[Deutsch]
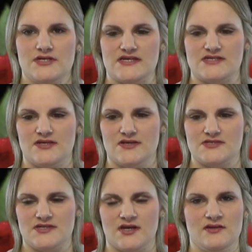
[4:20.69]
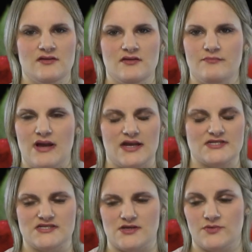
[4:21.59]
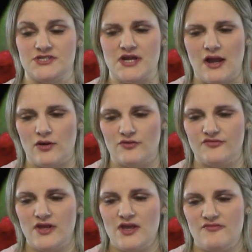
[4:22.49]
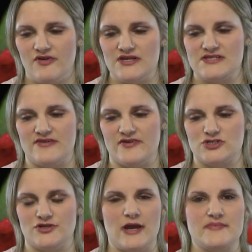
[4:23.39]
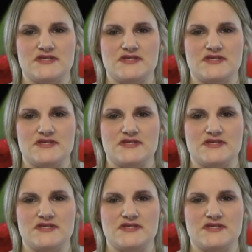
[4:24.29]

das hier ist drinne, mache ich jetzt auch nicht auf, weil ich es einfach schon habe.